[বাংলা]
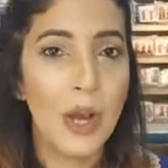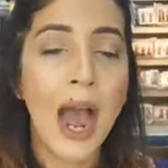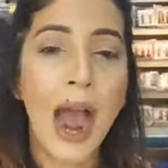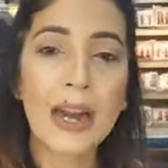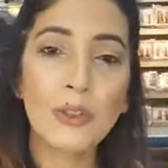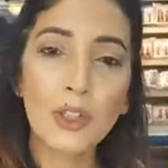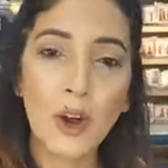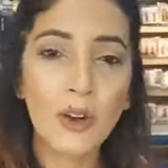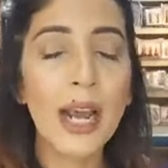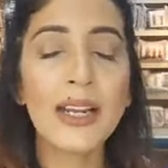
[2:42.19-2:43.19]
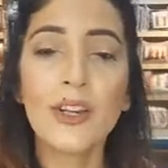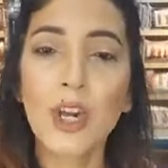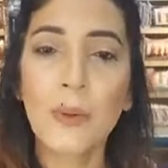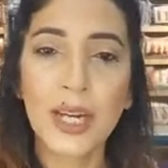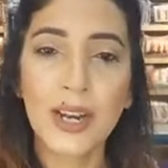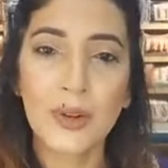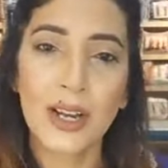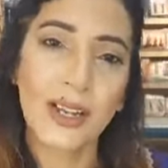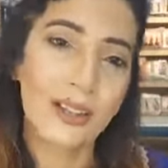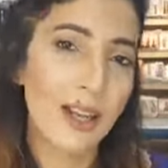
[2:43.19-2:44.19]
আর যদি অনলাইনেই সব শেষ হয়ে
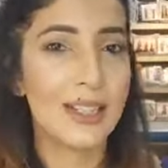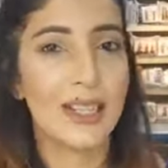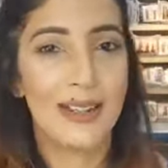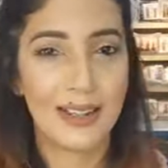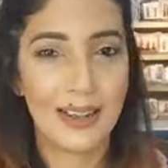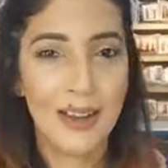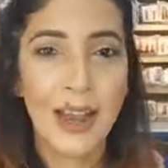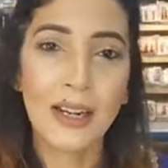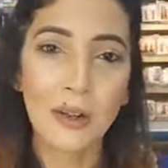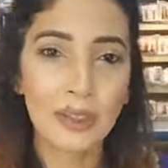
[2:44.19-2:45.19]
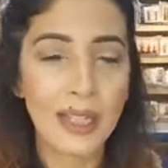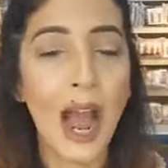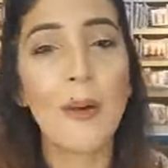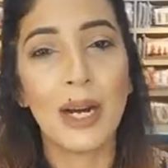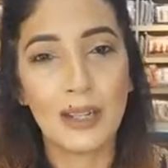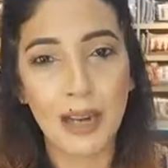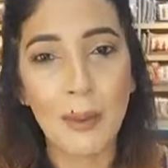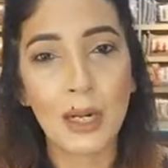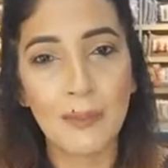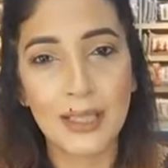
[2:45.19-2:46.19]
যায় তাহলে শেষ এটা হচ্ছে আমার
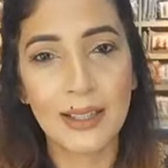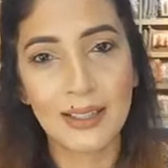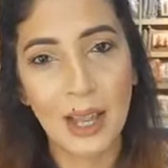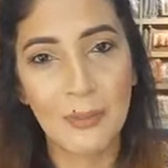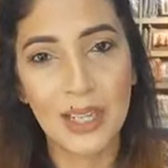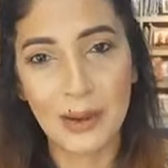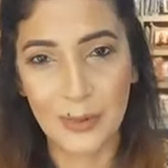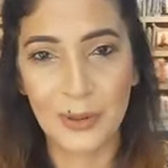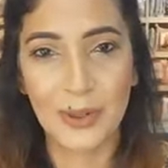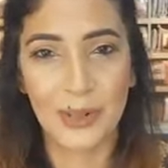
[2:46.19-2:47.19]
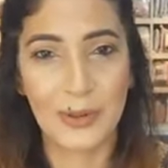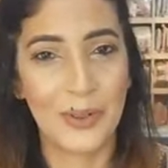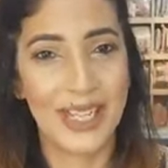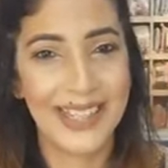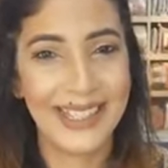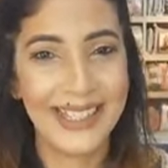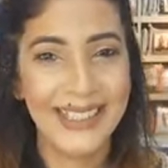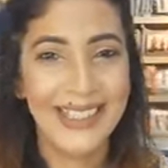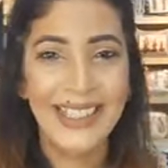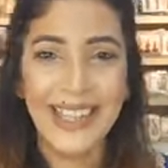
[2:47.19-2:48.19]
আমার বিজনেস আমি এমন করে করি
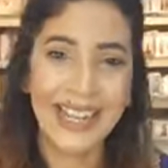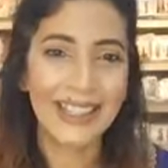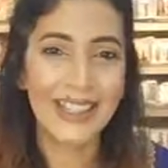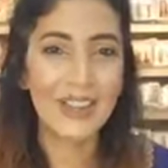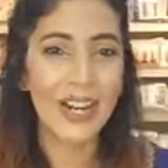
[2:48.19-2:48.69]
ওকে তো চলে